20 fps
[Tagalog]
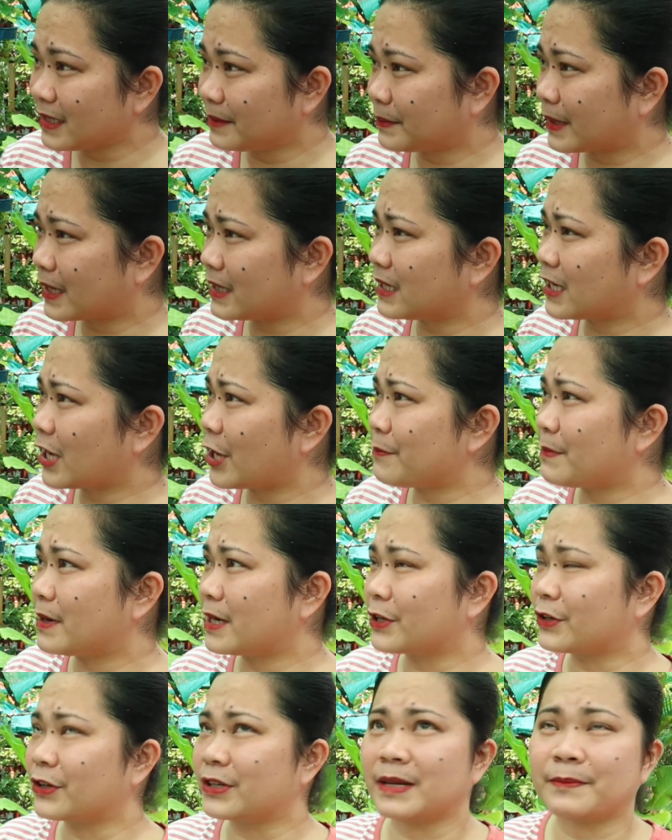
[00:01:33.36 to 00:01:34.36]
Para hindi kayo
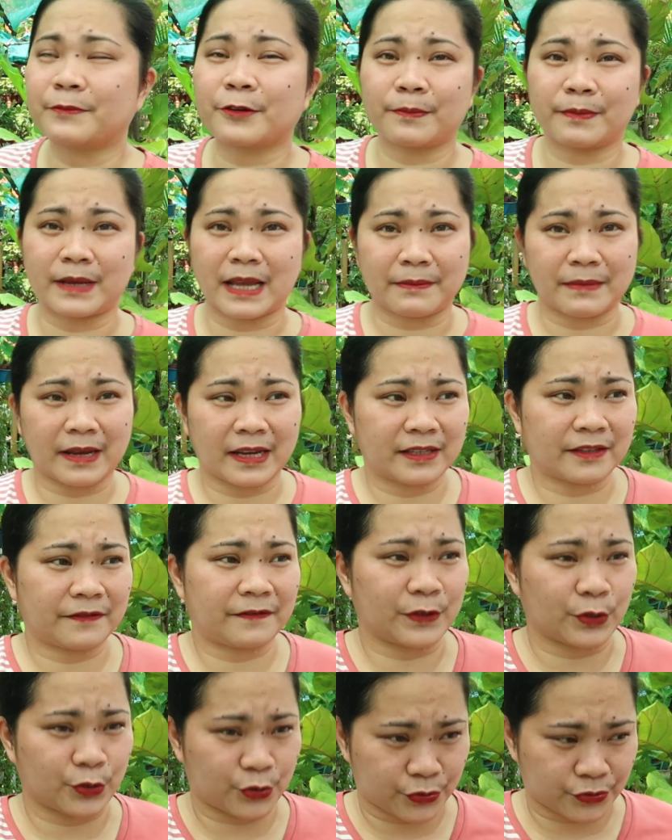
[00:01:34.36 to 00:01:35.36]
magkaroon ng problema in the
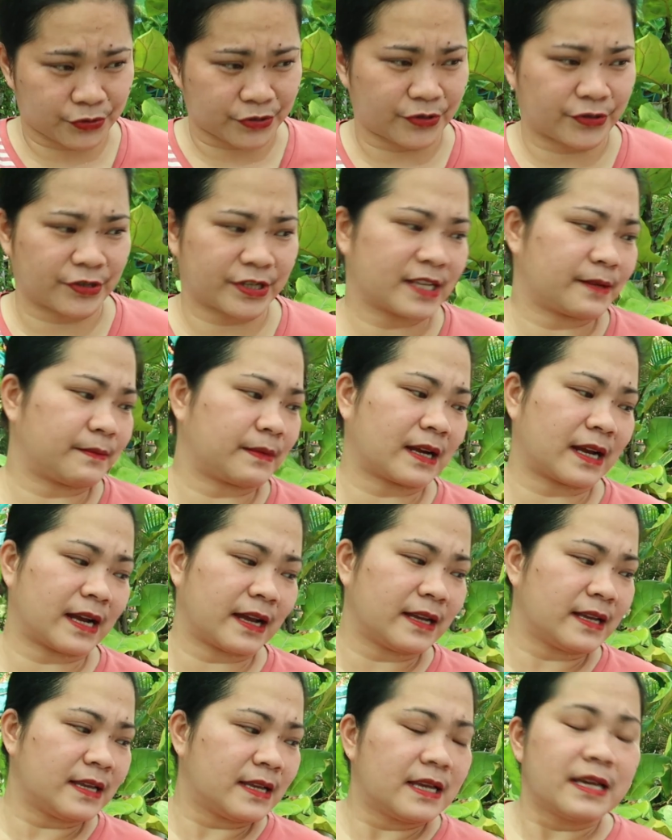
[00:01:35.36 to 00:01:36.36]
future or sa
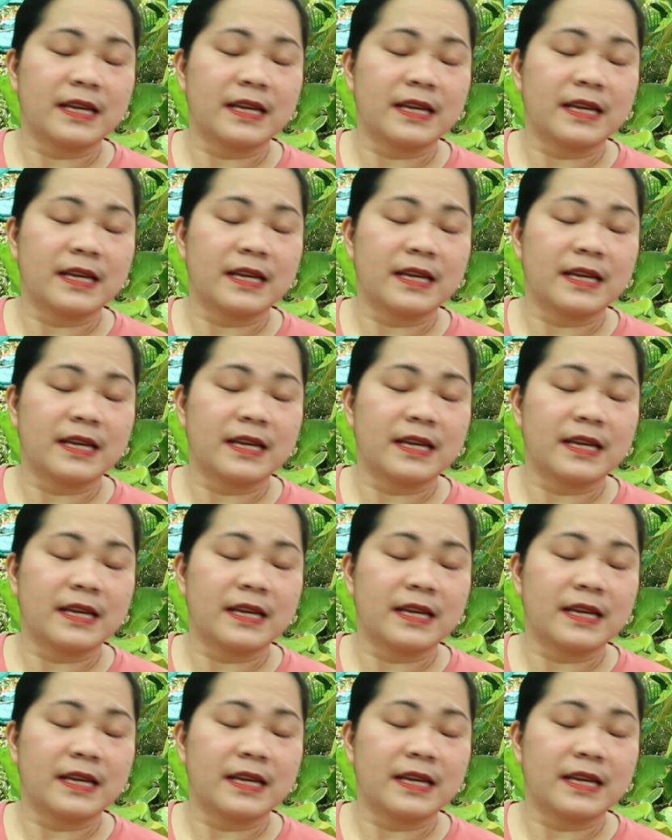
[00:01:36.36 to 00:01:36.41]
mga